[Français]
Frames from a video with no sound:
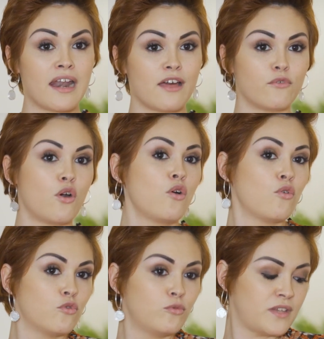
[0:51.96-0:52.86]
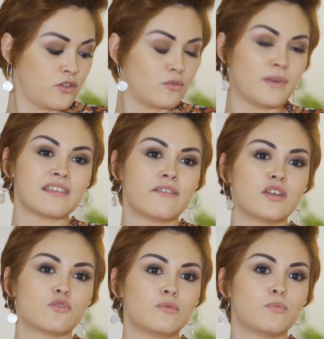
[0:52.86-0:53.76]
à l'avant, ou bien de le mettre
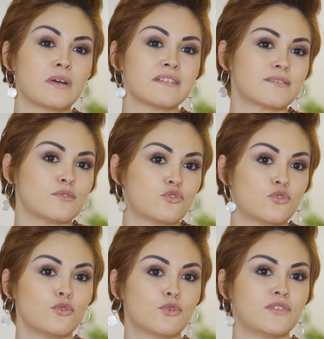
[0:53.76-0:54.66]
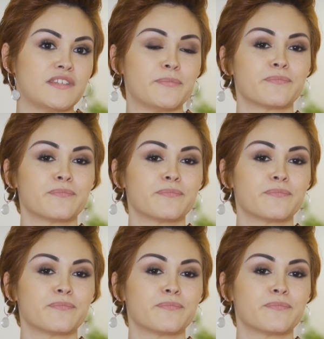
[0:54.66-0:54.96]
avec une pince euh, sur le côté.